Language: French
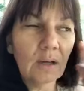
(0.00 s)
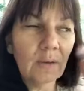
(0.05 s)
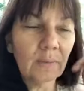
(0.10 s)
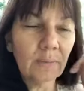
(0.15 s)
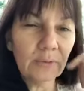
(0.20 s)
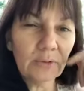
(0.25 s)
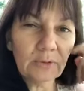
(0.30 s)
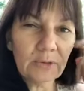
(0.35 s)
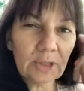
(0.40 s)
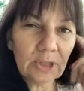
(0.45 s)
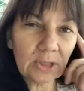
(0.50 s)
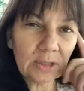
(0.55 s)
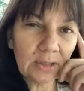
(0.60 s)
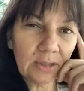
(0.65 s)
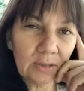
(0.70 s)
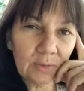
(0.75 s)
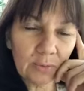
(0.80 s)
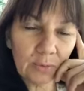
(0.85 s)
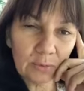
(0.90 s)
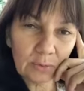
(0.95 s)
Mon nom est
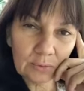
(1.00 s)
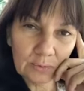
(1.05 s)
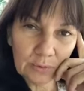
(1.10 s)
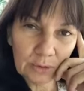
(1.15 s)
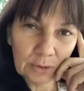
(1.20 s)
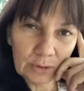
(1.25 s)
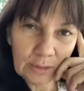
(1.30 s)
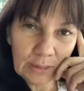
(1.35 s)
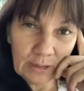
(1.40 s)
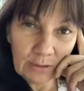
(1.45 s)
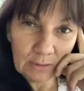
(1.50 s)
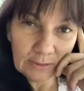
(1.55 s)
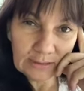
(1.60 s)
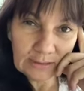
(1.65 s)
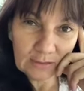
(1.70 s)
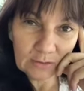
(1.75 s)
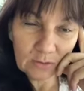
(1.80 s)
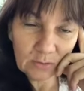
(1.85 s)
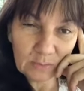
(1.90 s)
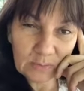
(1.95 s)
Chantal Bro. Je suis
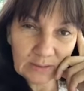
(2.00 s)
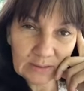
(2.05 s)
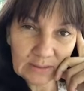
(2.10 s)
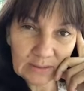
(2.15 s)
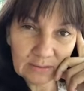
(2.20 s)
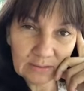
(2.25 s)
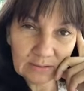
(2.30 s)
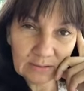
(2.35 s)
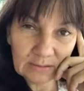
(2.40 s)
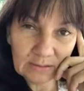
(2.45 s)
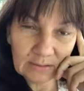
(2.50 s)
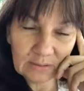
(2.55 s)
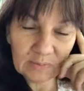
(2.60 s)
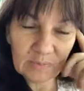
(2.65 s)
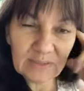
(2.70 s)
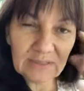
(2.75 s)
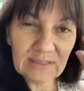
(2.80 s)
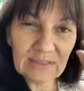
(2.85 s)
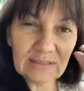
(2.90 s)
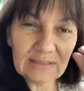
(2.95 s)
néo-sexopédienne,
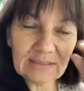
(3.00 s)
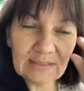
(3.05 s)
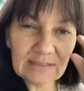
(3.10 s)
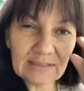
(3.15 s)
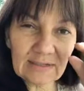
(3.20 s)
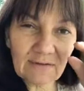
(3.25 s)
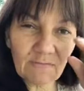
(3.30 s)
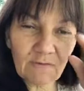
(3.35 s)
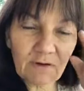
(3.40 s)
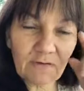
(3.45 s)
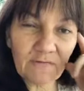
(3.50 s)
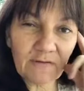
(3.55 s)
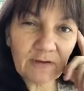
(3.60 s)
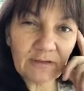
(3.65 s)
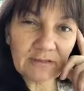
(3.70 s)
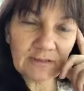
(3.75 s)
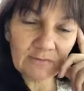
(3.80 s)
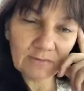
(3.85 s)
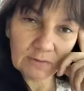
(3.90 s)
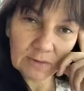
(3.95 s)
spécialiste en savoir-faire,
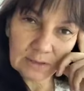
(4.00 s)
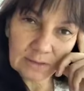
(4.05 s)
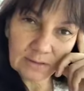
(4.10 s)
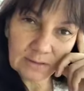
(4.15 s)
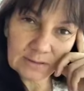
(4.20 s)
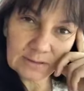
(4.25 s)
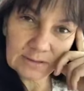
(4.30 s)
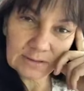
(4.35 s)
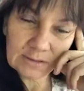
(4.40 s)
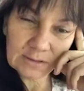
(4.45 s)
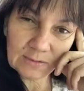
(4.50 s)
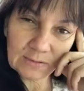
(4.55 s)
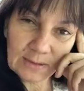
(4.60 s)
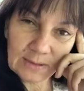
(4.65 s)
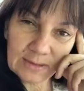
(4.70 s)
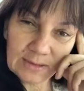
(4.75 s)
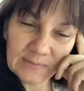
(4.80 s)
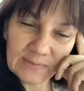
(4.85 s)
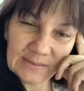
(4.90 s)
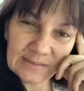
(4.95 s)
savoir-être sexuel
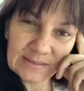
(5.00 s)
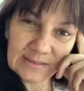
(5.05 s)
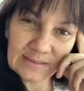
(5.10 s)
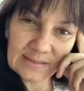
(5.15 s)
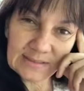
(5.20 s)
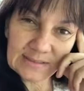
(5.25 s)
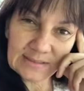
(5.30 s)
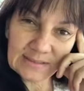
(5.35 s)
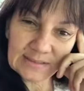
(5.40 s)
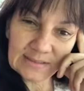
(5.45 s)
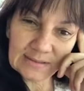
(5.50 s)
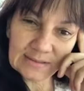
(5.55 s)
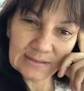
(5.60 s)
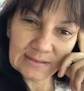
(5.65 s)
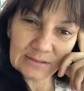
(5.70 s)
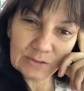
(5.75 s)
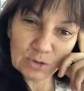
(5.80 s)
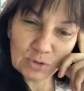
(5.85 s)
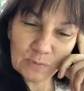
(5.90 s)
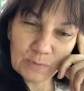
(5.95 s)
et spécialiste des sens
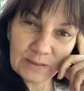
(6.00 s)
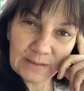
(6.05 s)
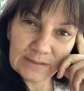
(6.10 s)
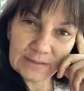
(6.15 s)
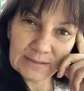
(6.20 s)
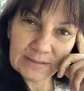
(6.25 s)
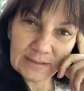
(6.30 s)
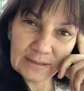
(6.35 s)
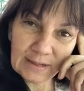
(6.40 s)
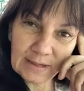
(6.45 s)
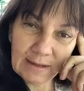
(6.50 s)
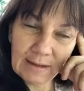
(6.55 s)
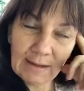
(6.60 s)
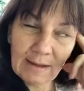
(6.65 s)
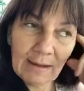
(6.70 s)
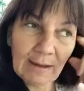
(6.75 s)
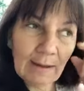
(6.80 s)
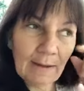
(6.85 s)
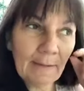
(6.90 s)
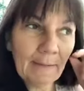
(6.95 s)
et du plaisir
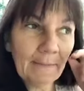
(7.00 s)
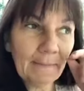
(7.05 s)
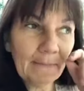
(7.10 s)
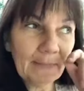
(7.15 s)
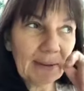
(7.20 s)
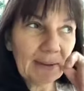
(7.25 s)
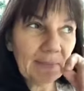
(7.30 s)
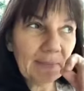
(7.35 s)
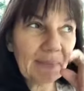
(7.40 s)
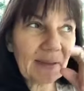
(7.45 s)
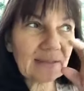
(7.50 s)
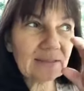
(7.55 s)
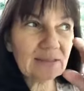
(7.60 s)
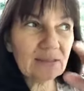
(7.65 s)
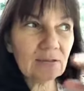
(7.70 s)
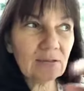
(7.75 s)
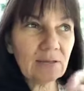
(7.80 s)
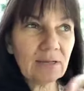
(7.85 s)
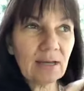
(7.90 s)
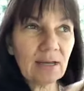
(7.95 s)
mais
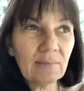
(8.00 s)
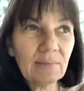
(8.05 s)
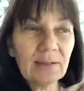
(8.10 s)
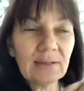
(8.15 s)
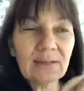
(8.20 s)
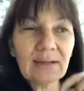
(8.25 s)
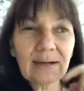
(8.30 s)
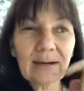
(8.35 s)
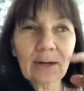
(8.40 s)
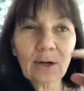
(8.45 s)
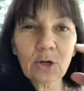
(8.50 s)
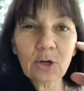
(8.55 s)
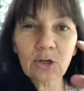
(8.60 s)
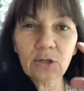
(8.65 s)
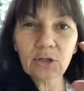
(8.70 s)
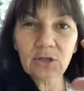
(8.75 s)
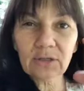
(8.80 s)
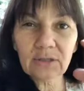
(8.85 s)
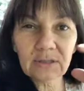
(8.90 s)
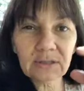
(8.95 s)
particulièrement dans la
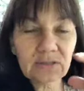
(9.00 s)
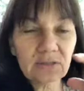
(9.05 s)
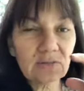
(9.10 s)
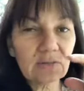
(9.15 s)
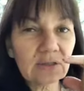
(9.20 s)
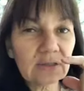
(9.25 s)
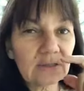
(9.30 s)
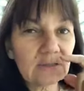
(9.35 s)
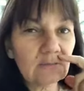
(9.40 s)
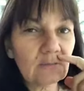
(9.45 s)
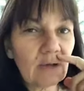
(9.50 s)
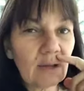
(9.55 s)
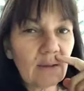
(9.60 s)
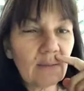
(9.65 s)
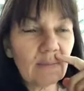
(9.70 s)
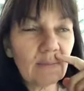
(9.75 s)
reconnexion à soi